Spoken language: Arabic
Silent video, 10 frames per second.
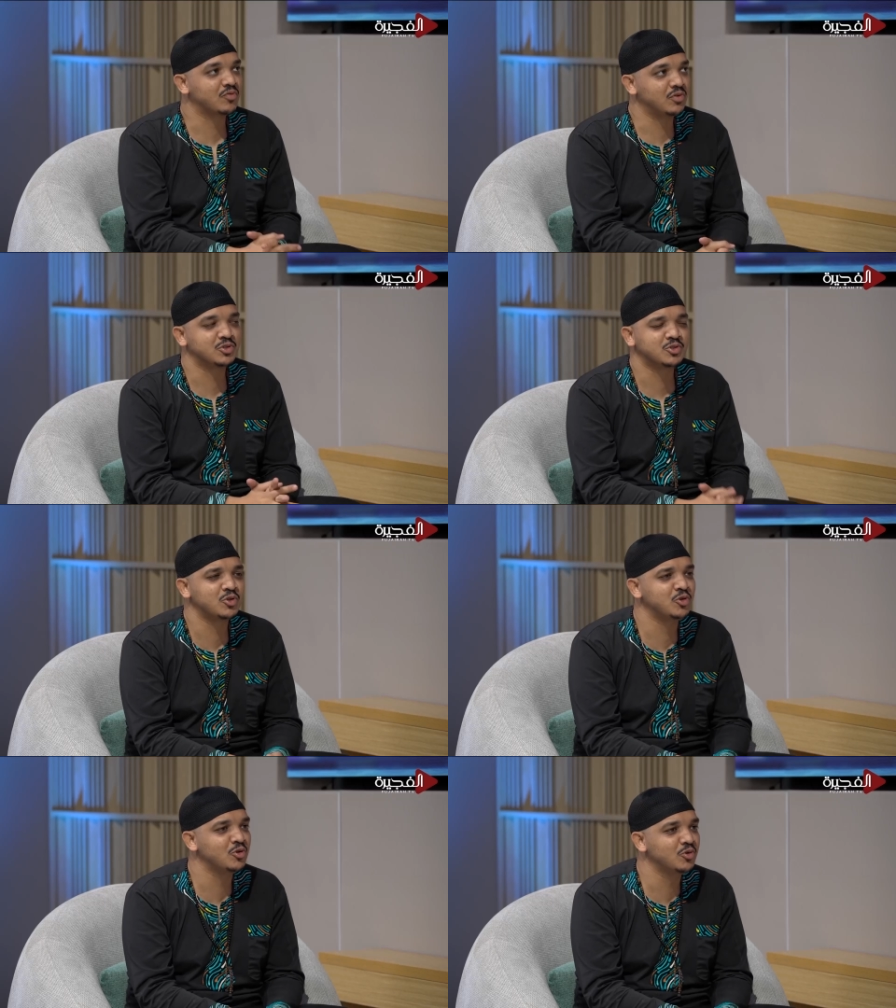في
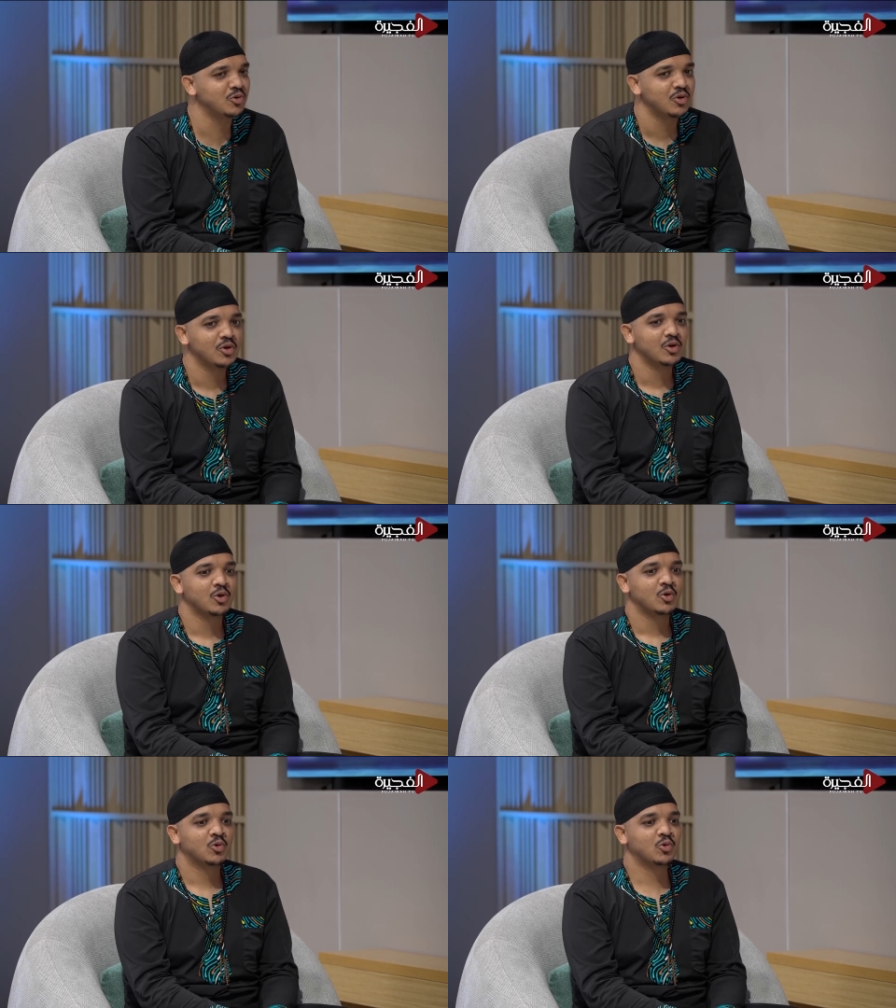الاستوديو
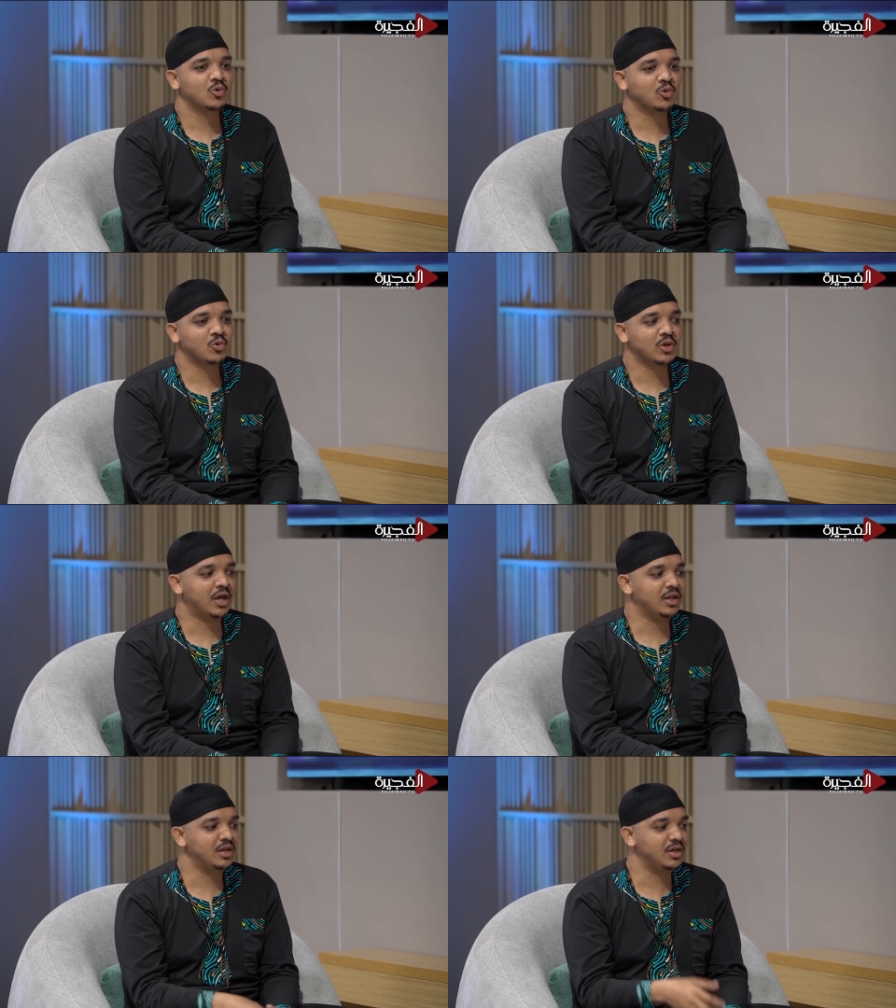
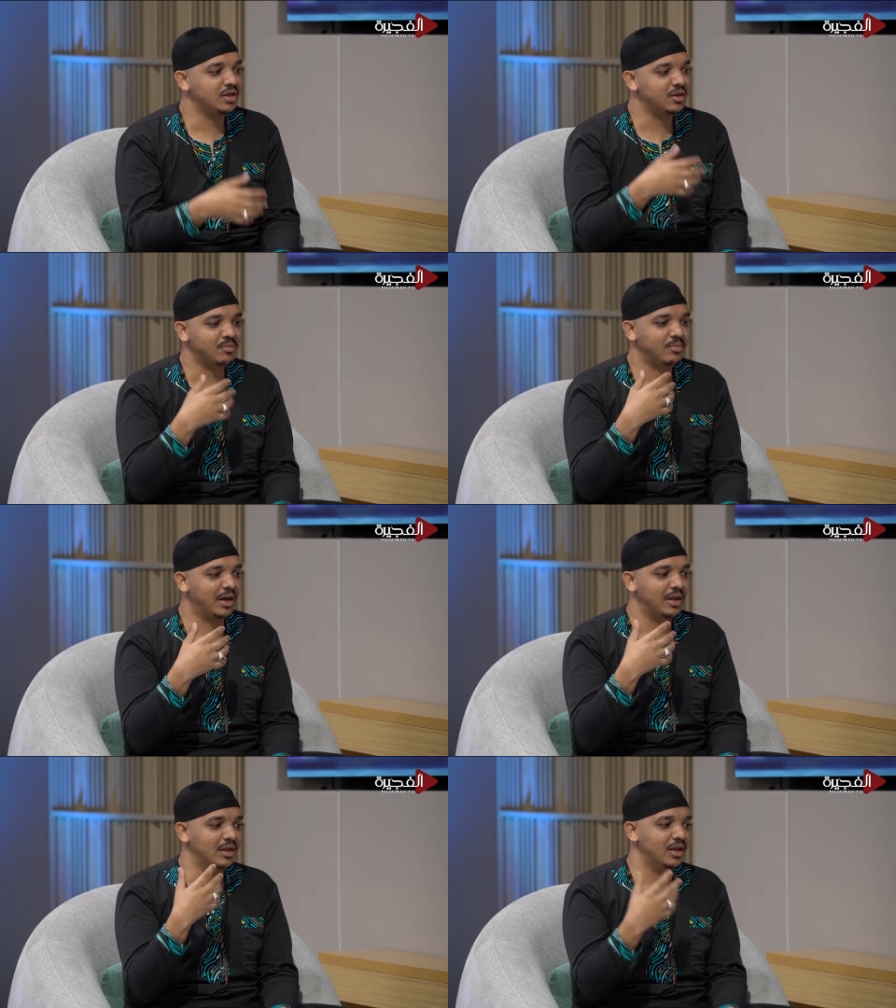ويعني مع